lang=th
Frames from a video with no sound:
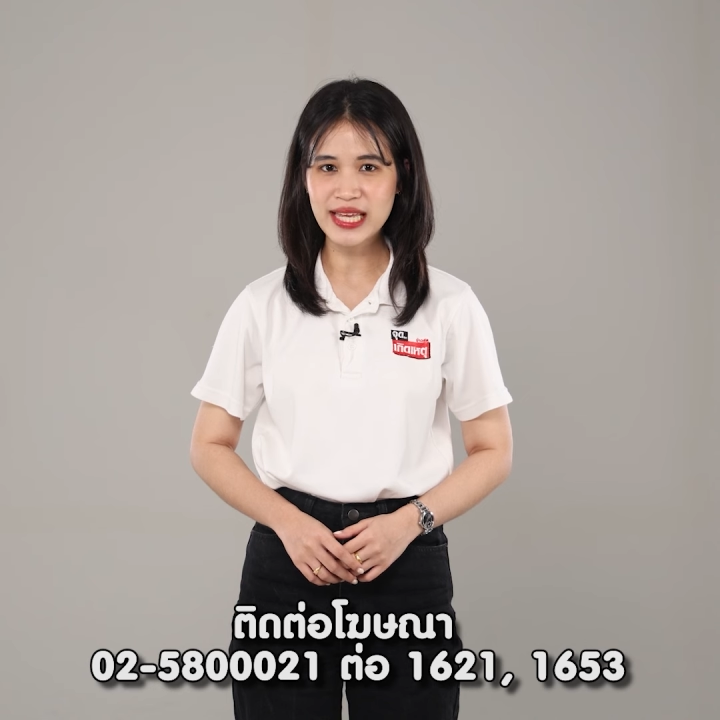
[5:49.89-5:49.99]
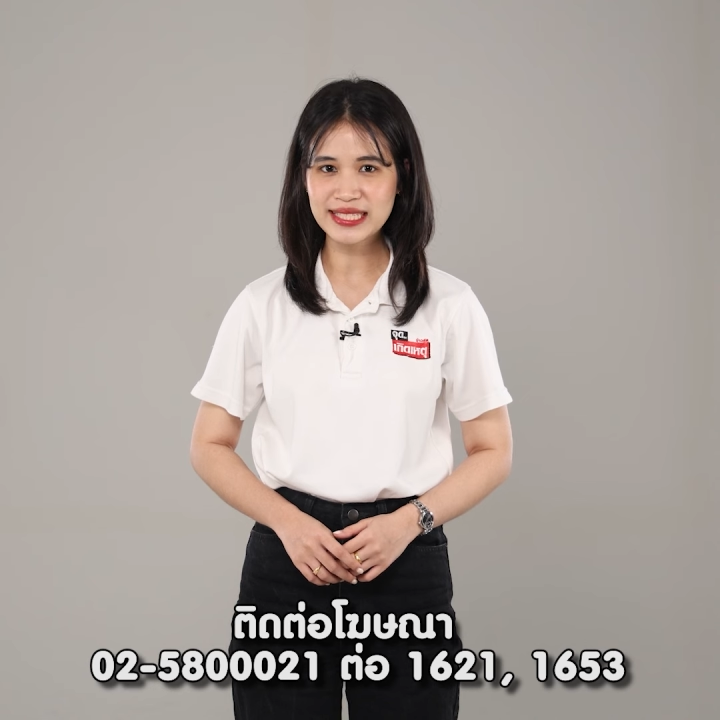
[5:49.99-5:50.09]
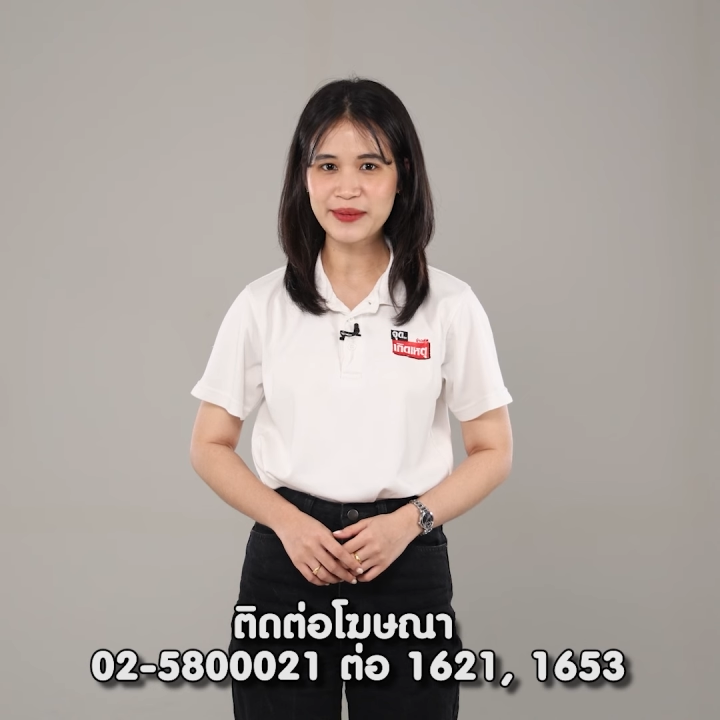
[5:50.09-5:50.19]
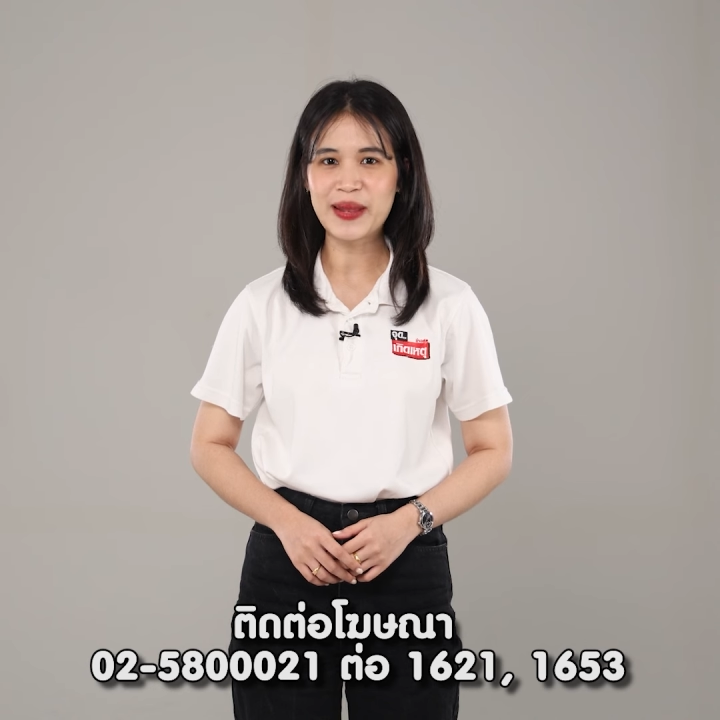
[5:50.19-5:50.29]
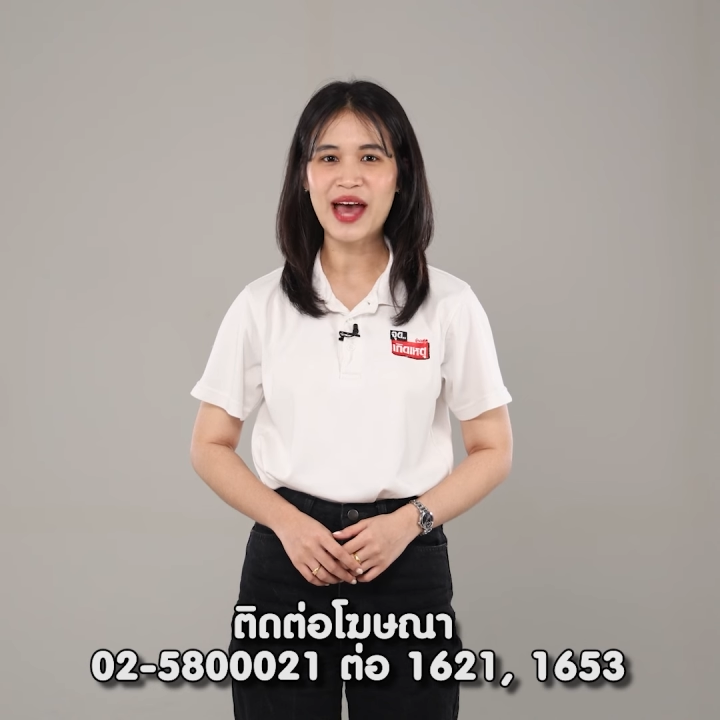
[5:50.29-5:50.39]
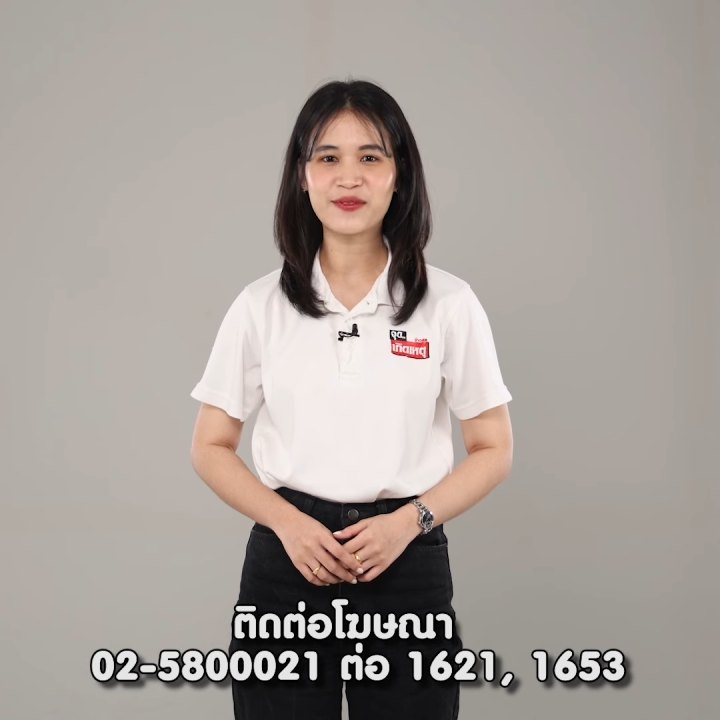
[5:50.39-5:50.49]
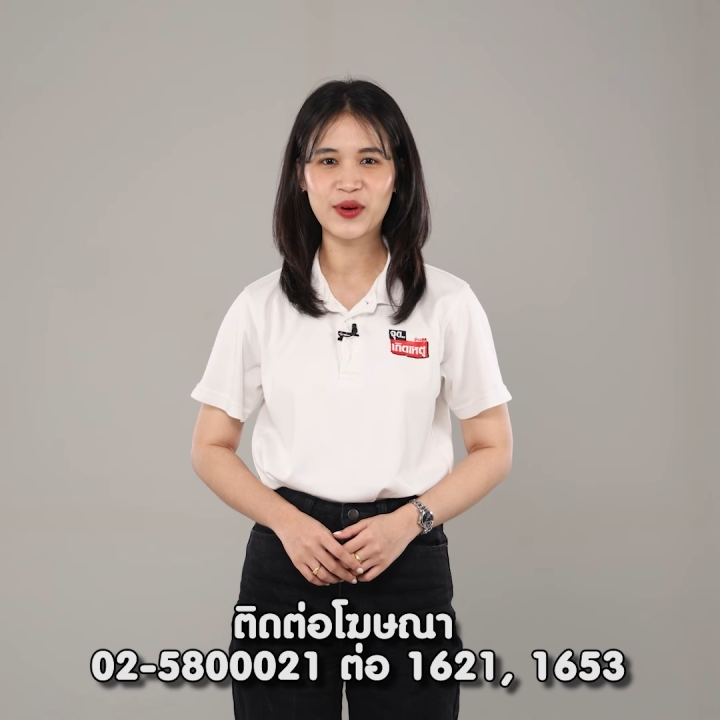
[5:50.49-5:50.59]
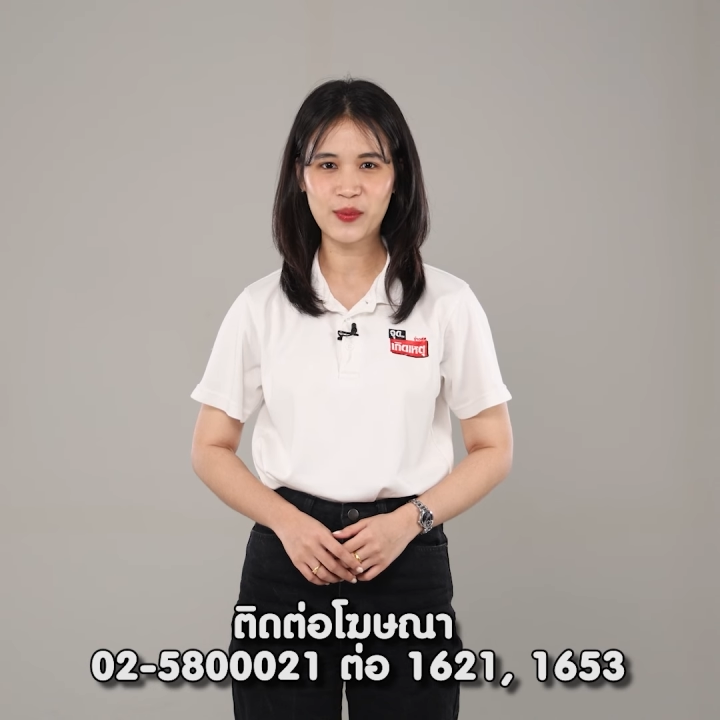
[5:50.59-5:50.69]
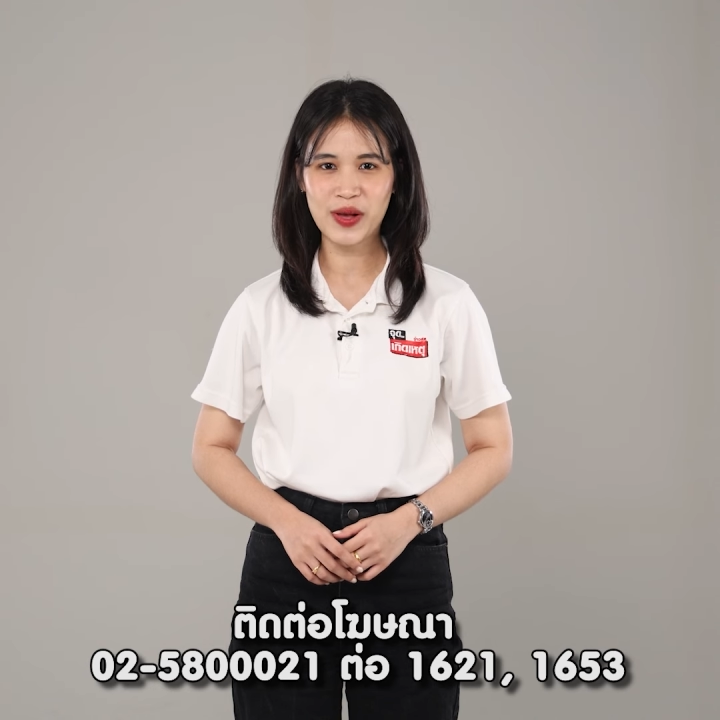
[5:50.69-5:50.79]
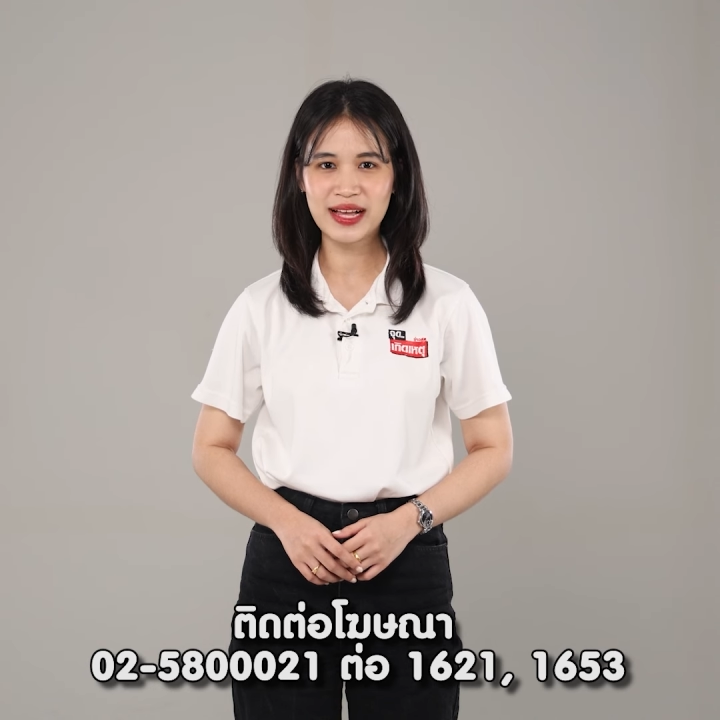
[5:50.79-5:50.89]
20 ล้าน
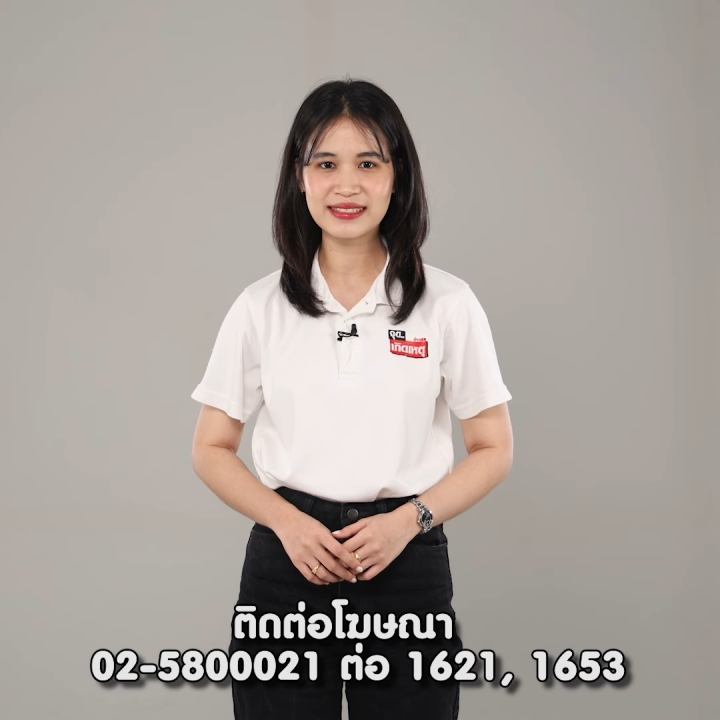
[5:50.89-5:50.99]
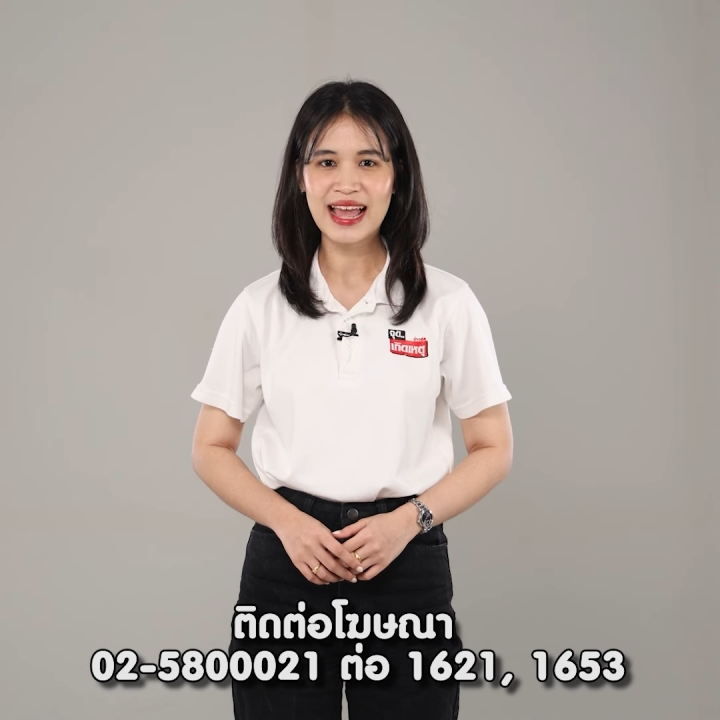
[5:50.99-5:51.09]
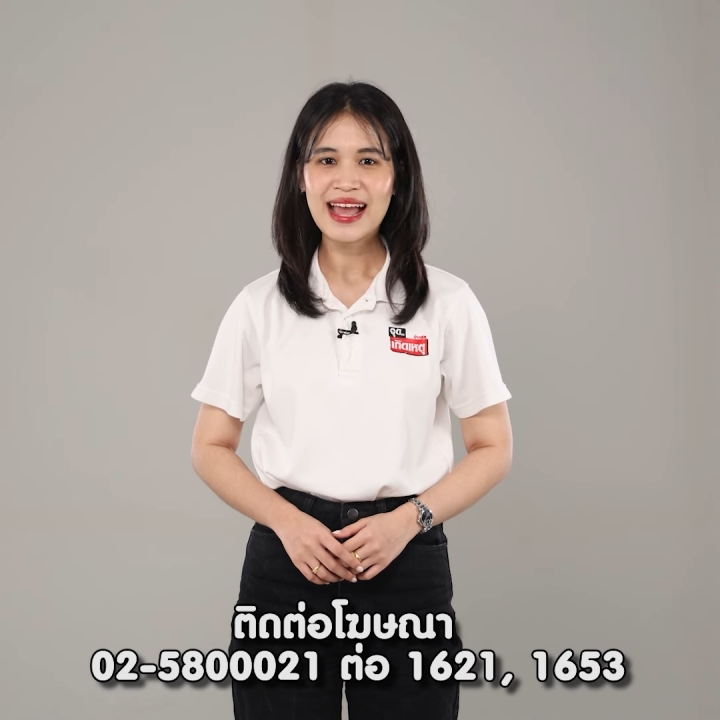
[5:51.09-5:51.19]
followers